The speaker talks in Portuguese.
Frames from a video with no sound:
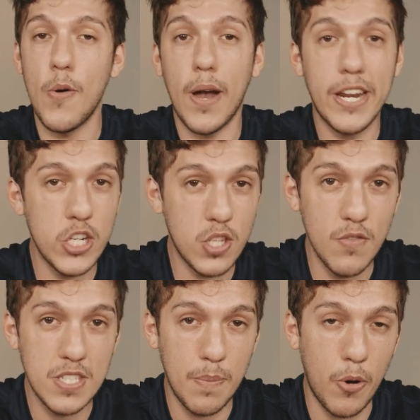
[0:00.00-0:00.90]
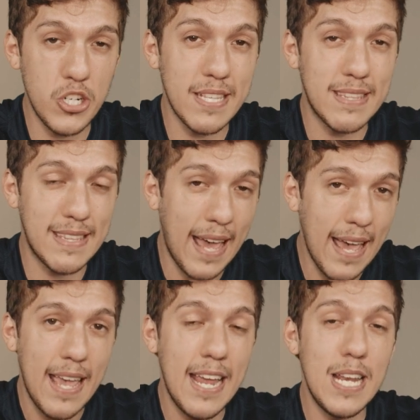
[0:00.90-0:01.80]
eu acredito que você pode
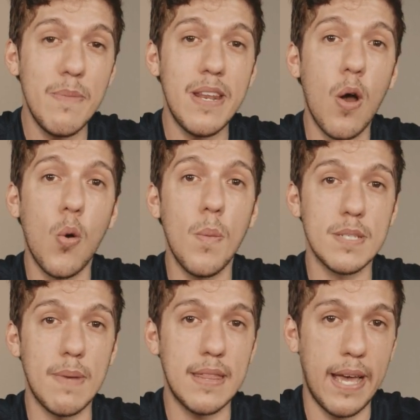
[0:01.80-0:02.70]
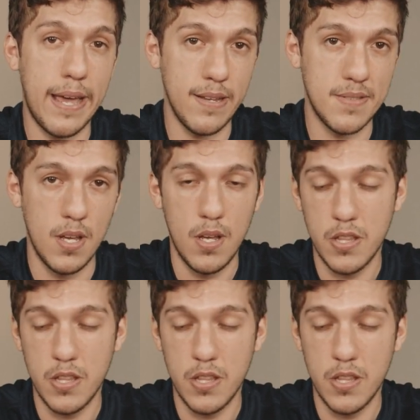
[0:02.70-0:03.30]
até eliminar algumas matérias.